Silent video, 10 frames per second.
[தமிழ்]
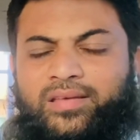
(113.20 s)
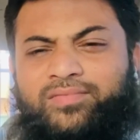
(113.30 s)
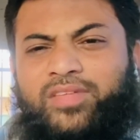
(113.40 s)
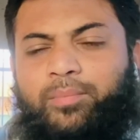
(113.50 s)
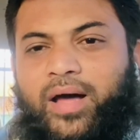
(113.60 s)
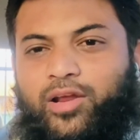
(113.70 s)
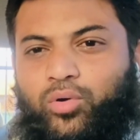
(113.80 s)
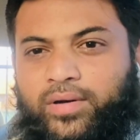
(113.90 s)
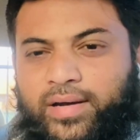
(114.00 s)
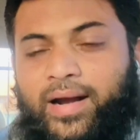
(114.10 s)
இந்த மாதிரி
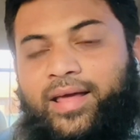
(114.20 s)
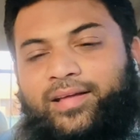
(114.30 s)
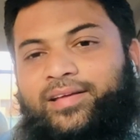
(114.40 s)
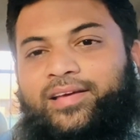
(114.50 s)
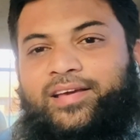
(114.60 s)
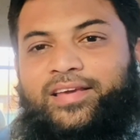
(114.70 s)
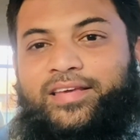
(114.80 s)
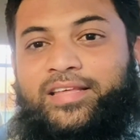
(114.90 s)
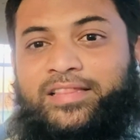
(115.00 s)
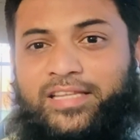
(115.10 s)
ஒரு நிலை
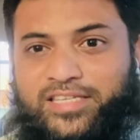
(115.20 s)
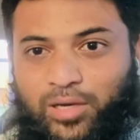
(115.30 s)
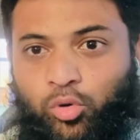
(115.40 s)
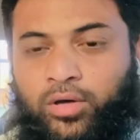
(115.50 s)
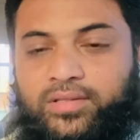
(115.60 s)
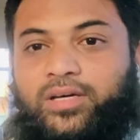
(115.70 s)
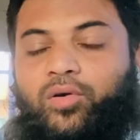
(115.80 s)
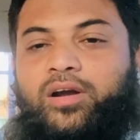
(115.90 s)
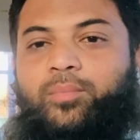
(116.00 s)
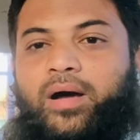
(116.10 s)
இது இந்த சமூகத்துக்கு
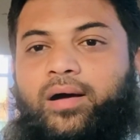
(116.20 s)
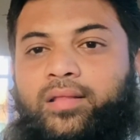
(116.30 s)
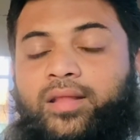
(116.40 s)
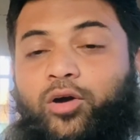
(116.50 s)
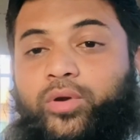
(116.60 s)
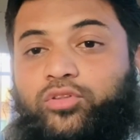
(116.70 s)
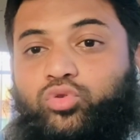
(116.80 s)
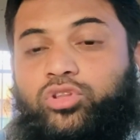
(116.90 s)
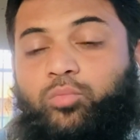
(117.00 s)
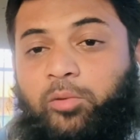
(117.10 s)
வரணுமா அல்லாஹுடைய
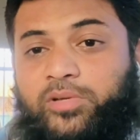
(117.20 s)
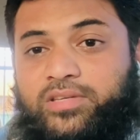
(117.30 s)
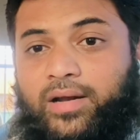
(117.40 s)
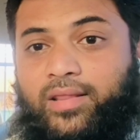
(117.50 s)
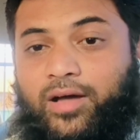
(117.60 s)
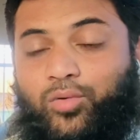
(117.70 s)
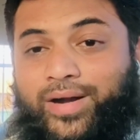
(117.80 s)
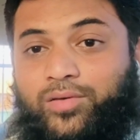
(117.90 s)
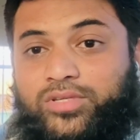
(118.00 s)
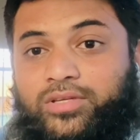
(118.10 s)
தூதர் முகமது சல்லாஹூ
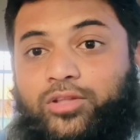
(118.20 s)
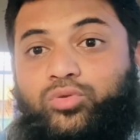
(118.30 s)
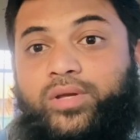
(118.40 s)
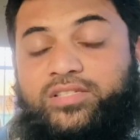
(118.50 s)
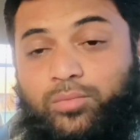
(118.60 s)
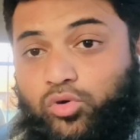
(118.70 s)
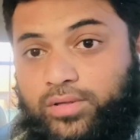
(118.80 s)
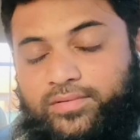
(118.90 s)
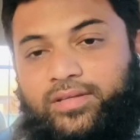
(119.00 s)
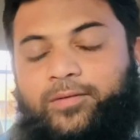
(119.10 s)
அலி வசல்லத்துடைய
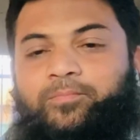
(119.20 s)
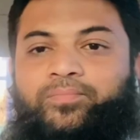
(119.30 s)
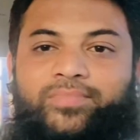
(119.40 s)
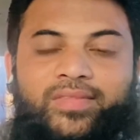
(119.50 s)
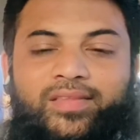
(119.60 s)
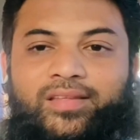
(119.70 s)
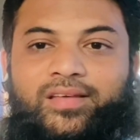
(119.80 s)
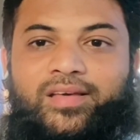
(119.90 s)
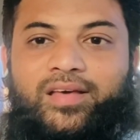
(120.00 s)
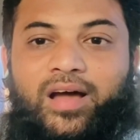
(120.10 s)
சமூகத்துக்கு
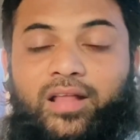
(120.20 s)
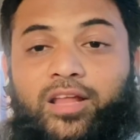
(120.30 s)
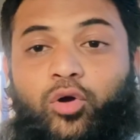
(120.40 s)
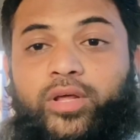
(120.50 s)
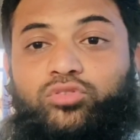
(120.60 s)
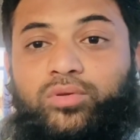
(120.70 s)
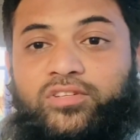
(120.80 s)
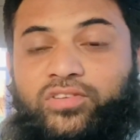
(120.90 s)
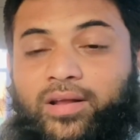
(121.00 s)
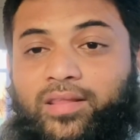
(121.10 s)
அல்லாஹுடைய
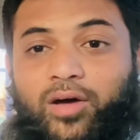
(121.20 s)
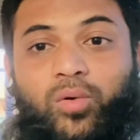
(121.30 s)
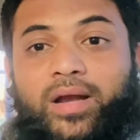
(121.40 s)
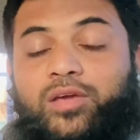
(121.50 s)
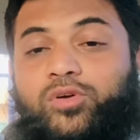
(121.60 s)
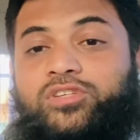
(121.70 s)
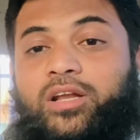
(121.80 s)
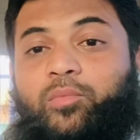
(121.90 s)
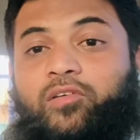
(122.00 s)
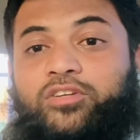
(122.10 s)
தூதர் சல்லாஹூ அலி
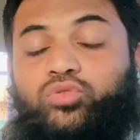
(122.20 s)
வசல்லம் அவர்கள்